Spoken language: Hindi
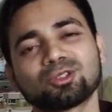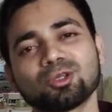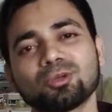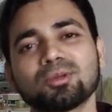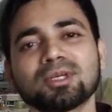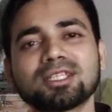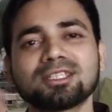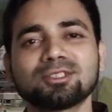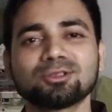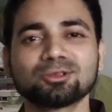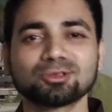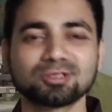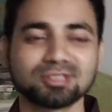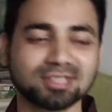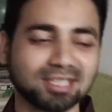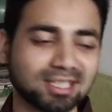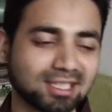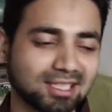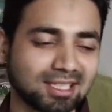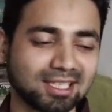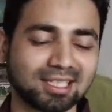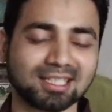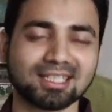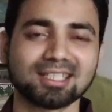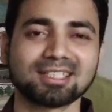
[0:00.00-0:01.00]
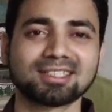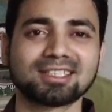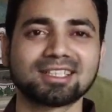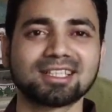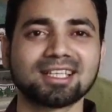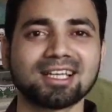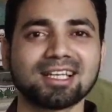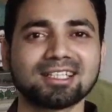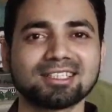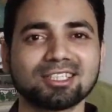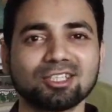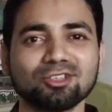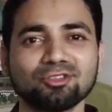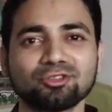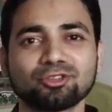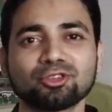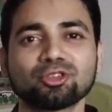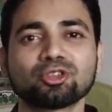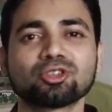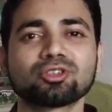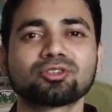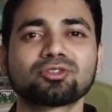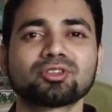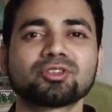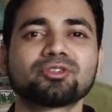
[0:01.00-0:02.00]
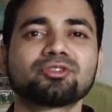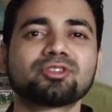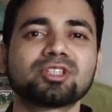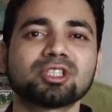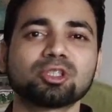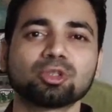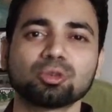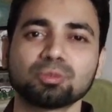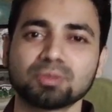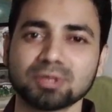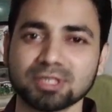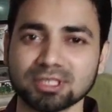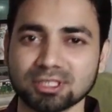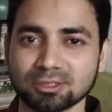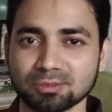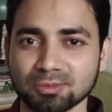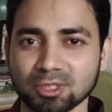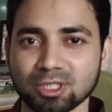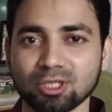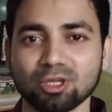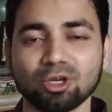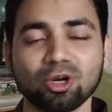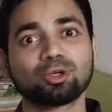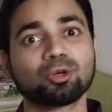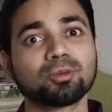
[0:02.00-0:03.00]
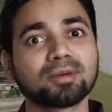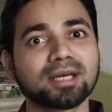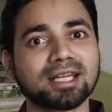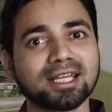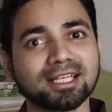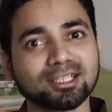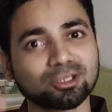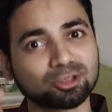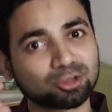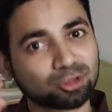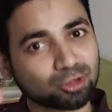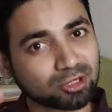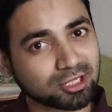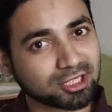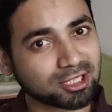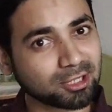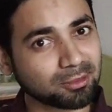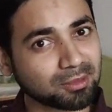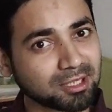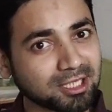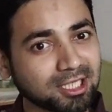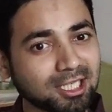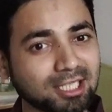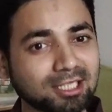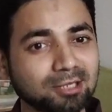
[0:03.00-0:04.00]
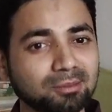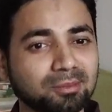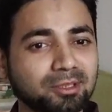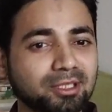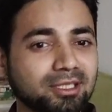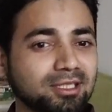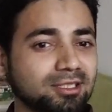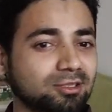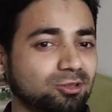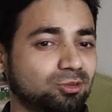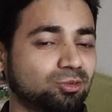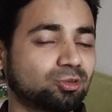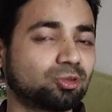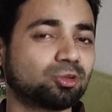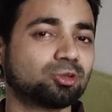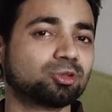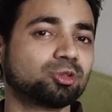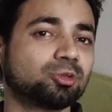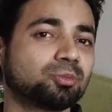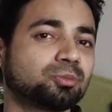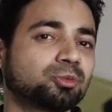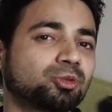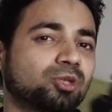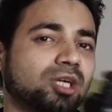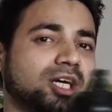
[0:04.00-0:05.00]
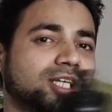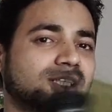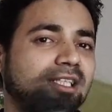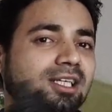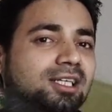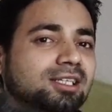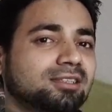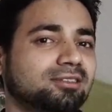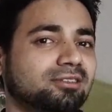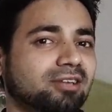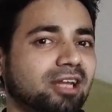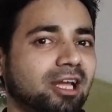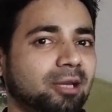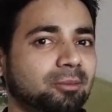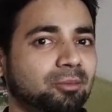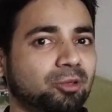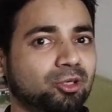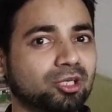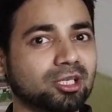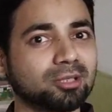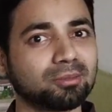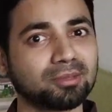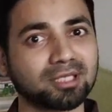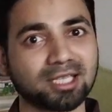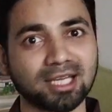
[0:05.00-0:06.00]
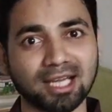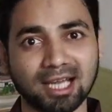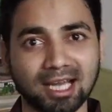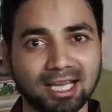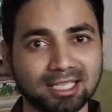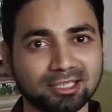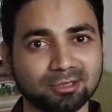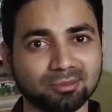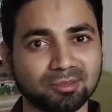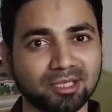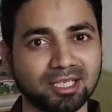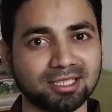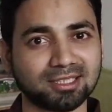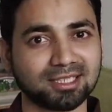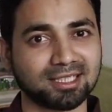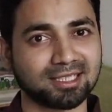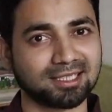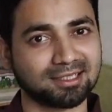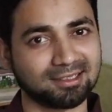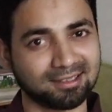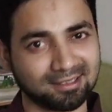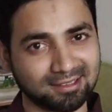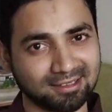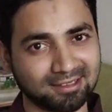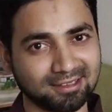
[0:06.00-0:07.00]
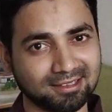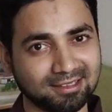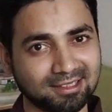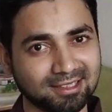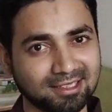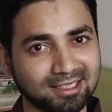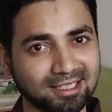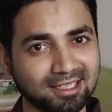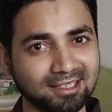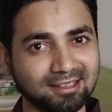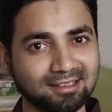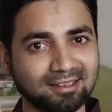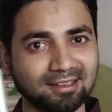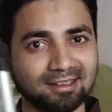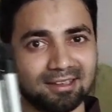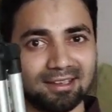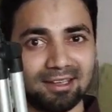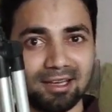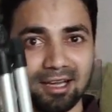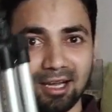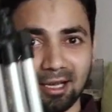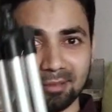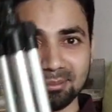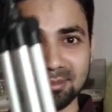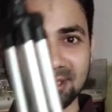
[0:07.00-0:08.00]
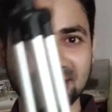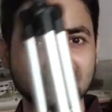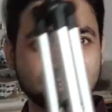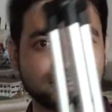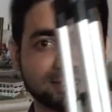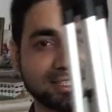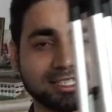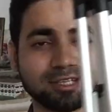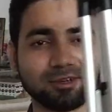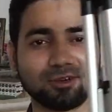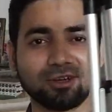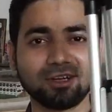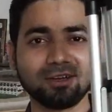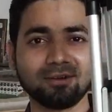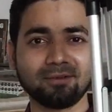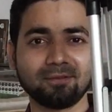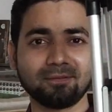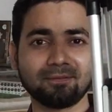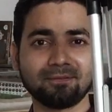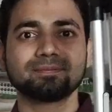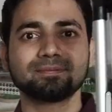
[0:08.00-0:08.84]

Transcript: तो मैंने उससे ख़रीद लिया ये फोर फिफ्टी रुपीज़ में तो मेरे एक चुटकी बजाने पे वो जो पुराना ट्राईपॉड है मेरे हाथ में आ जाए ठीक है आप देखते रहो